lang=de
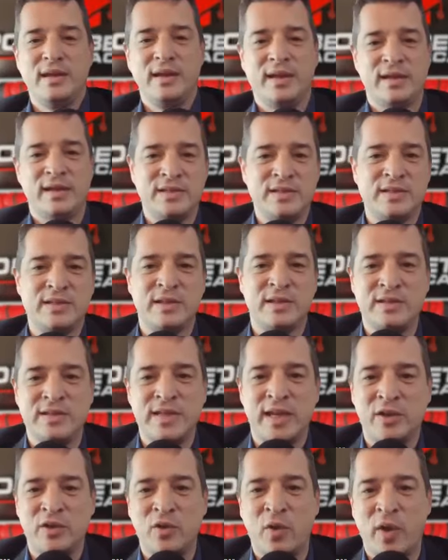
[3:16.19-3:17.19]
Ja, das ist
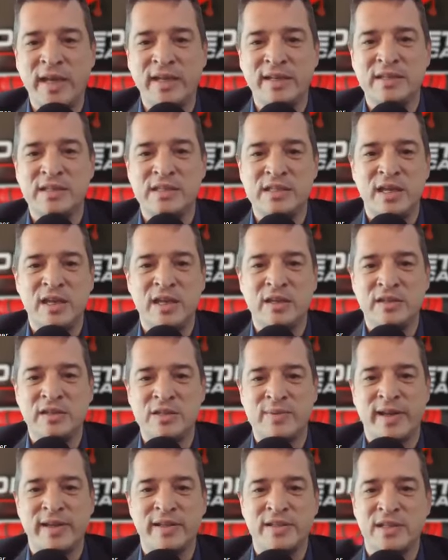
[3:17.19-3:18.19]
seit
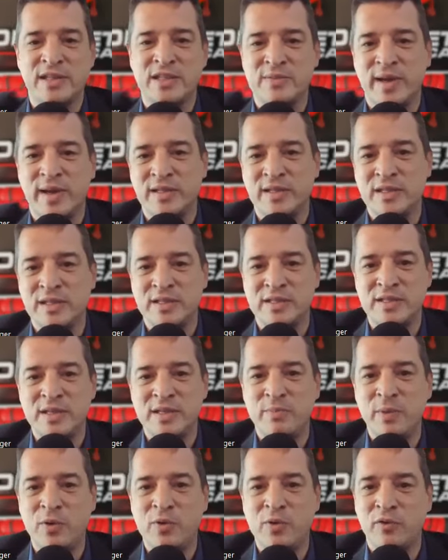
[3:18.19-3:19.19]
9.10.2020 ist
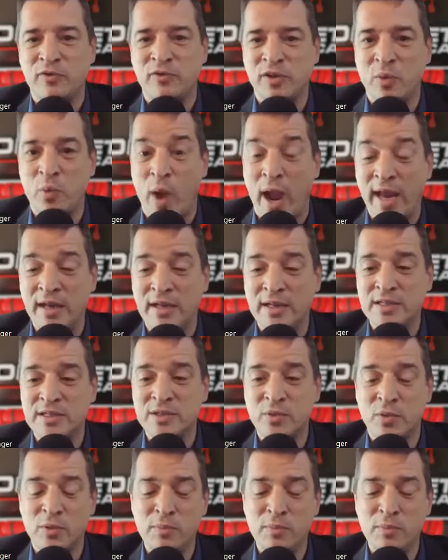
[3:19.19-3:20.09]
Tipico auf der Whitelist